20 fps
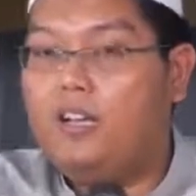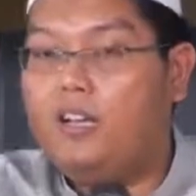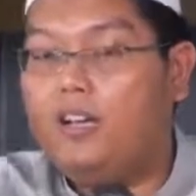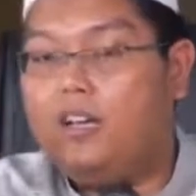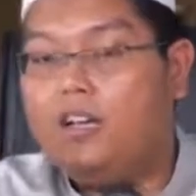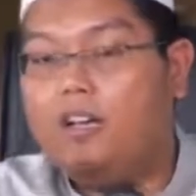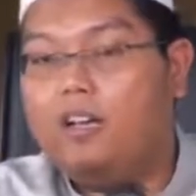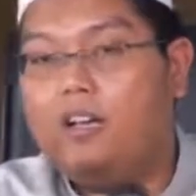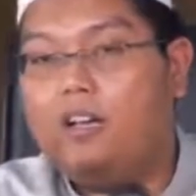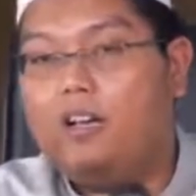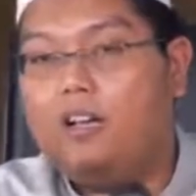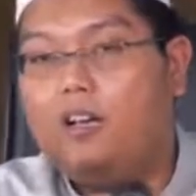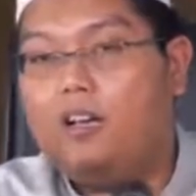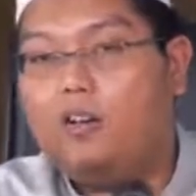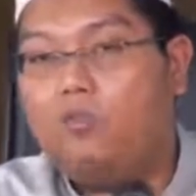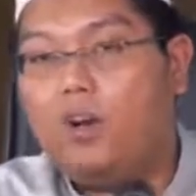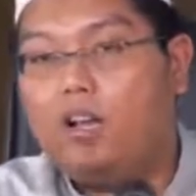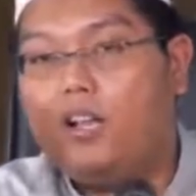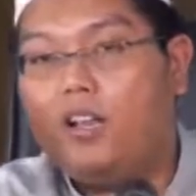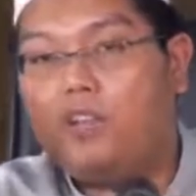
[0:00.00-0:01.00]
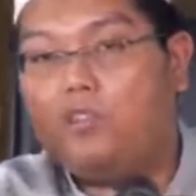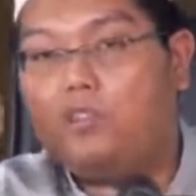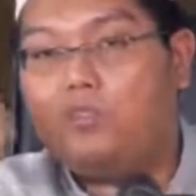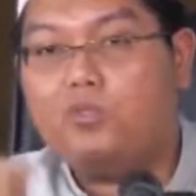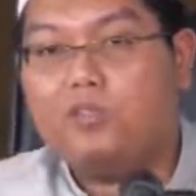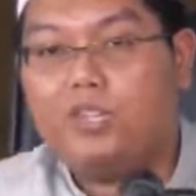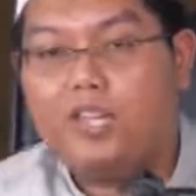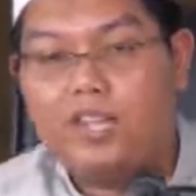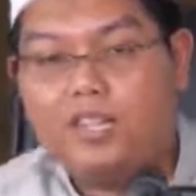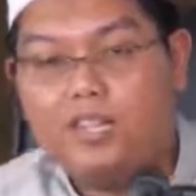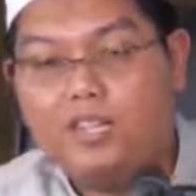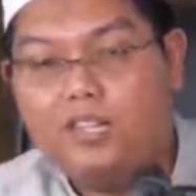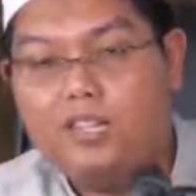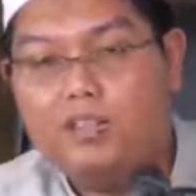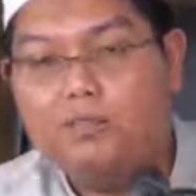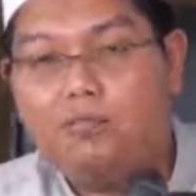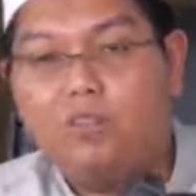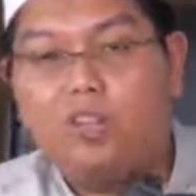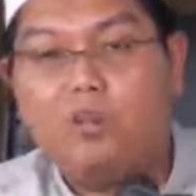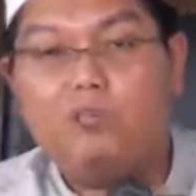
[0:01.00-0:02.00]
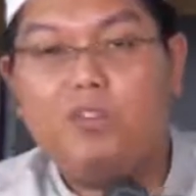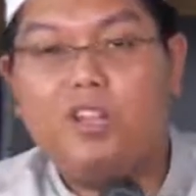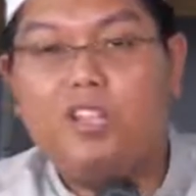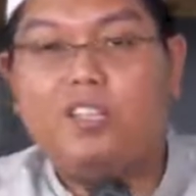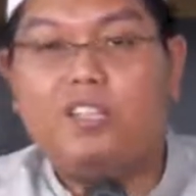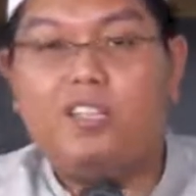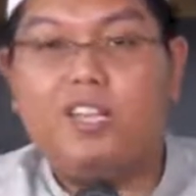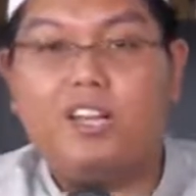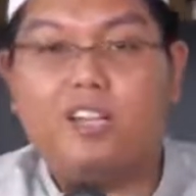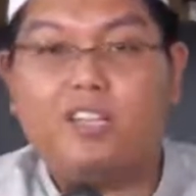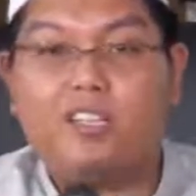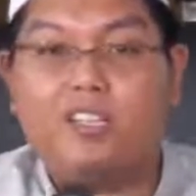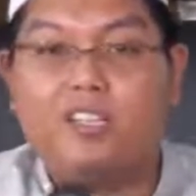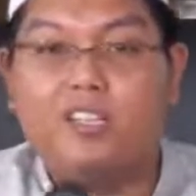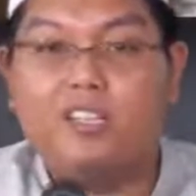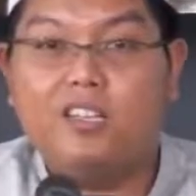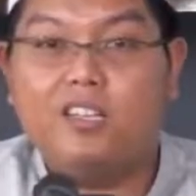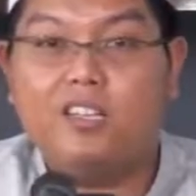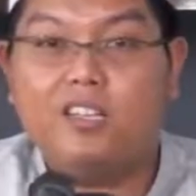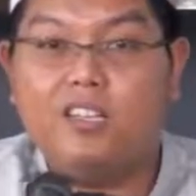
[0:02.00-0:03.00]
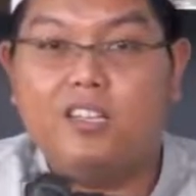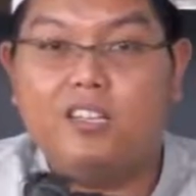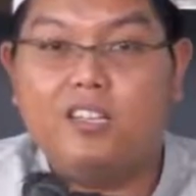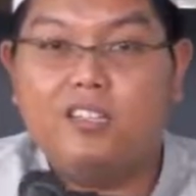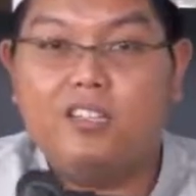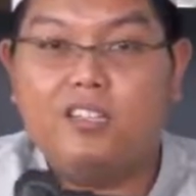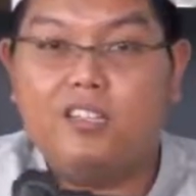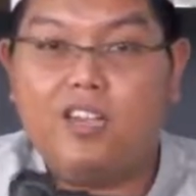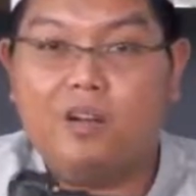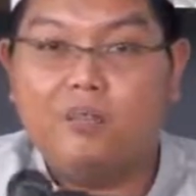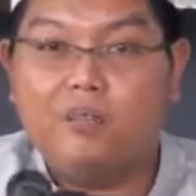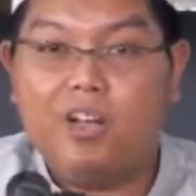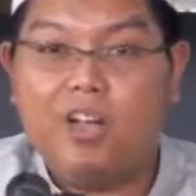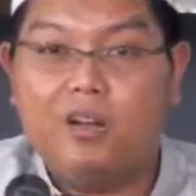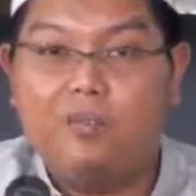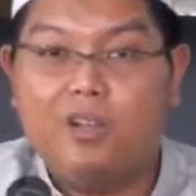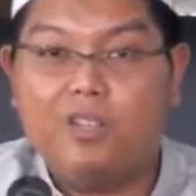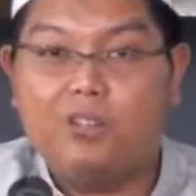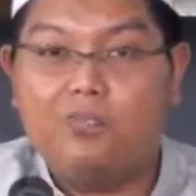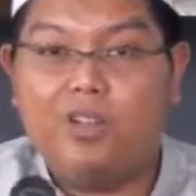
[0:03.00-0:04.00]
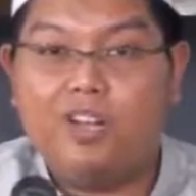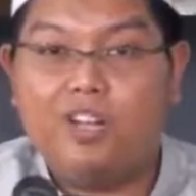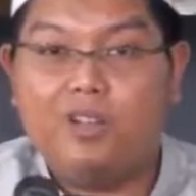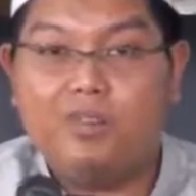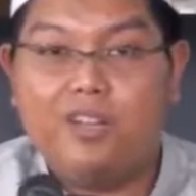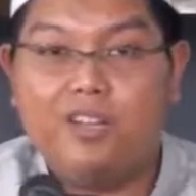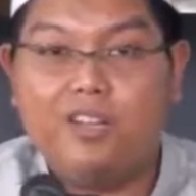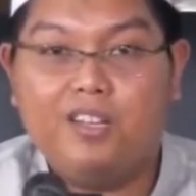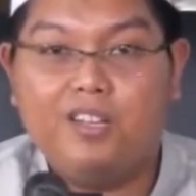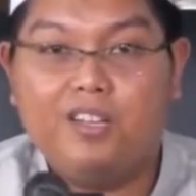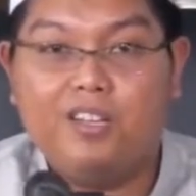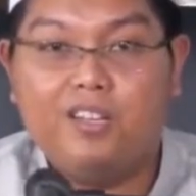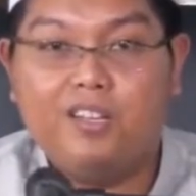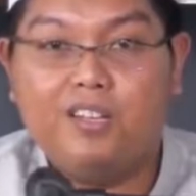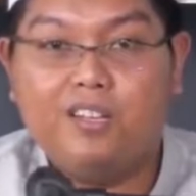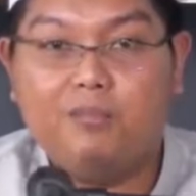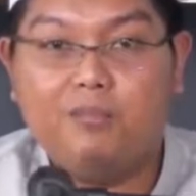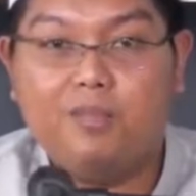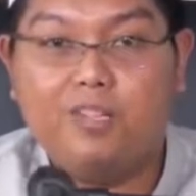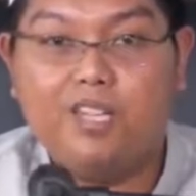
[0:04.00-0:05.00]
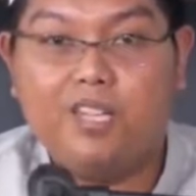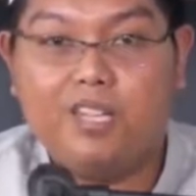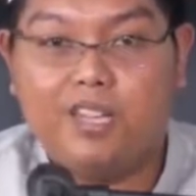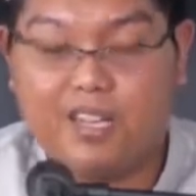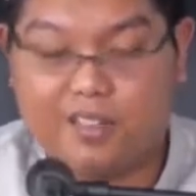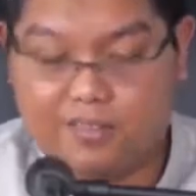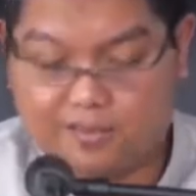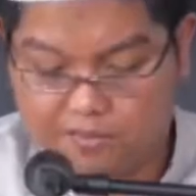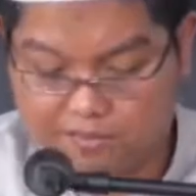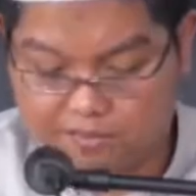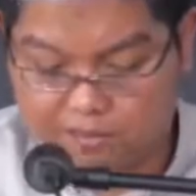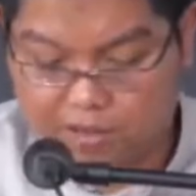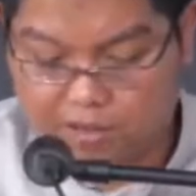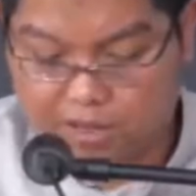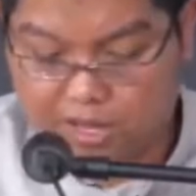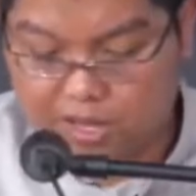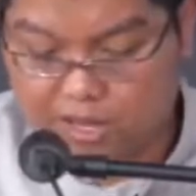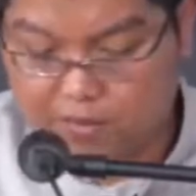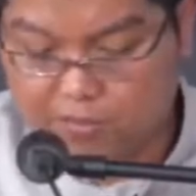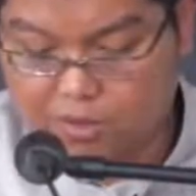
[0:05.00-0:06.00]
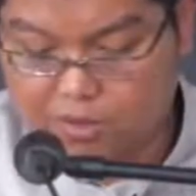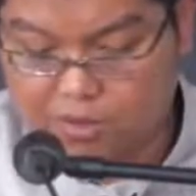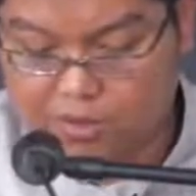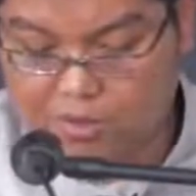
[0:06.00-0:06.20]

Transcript: e, wakil dari suatu negara. Jadi mudah-mudahan tidak tidak mengapa jualan apa? Bendera. Wallahu alam